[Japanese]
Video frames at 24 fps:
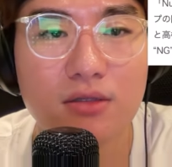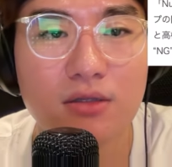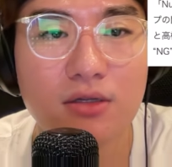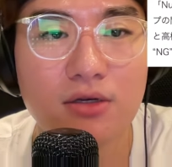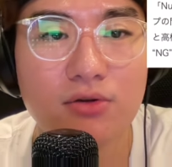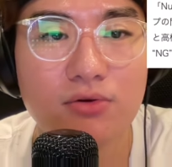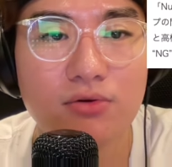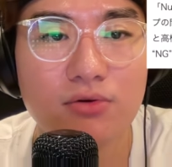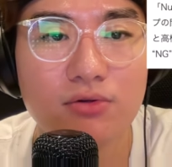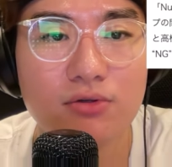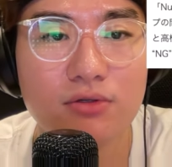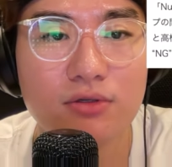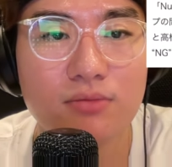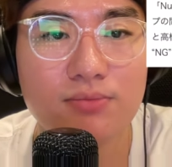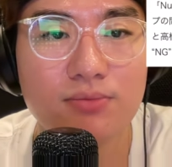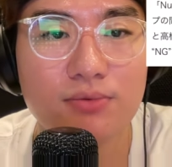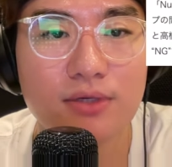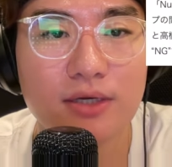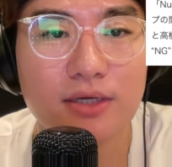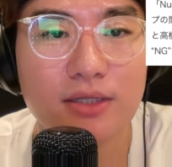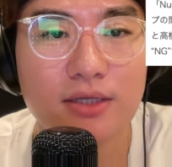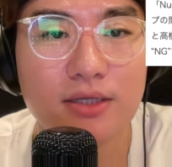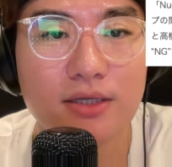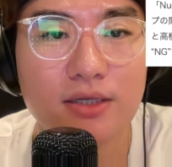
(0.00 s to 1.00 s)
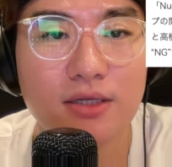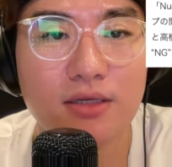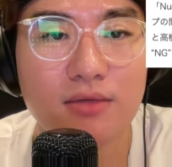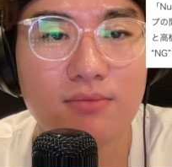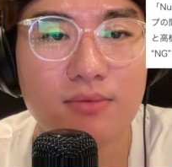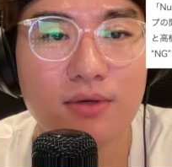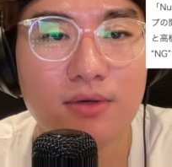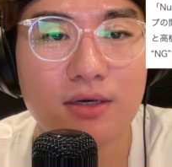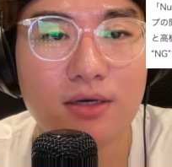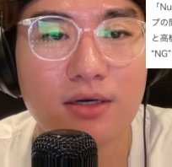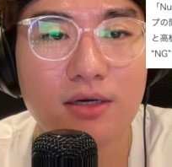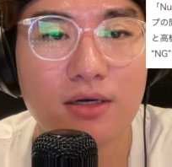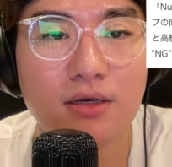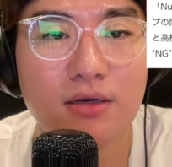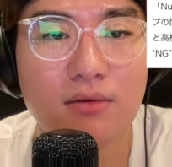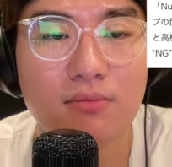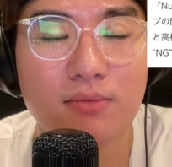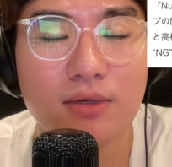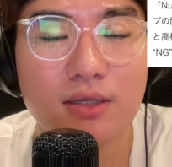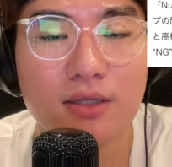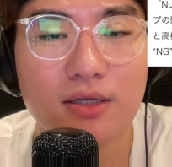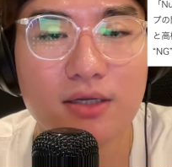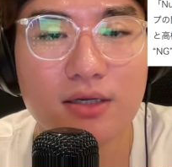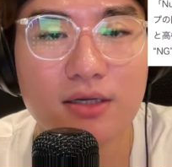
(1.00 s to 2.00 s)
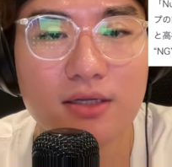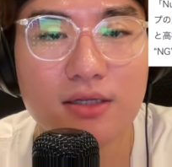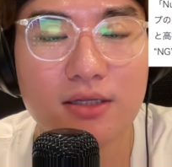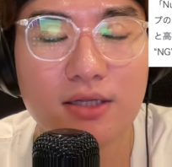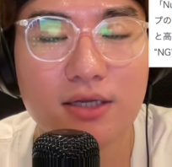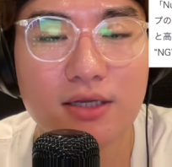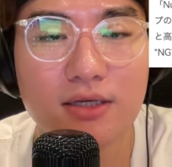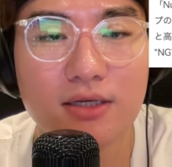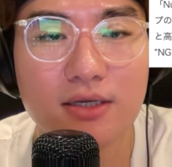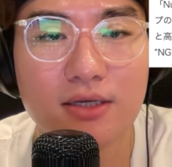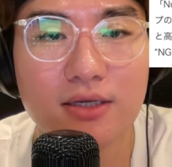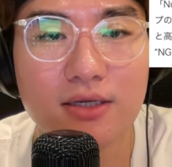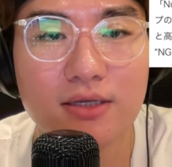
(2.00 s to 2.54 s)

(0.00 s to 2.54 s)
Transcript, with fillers: で、両グループの間に、まあ、まあなんか、なんか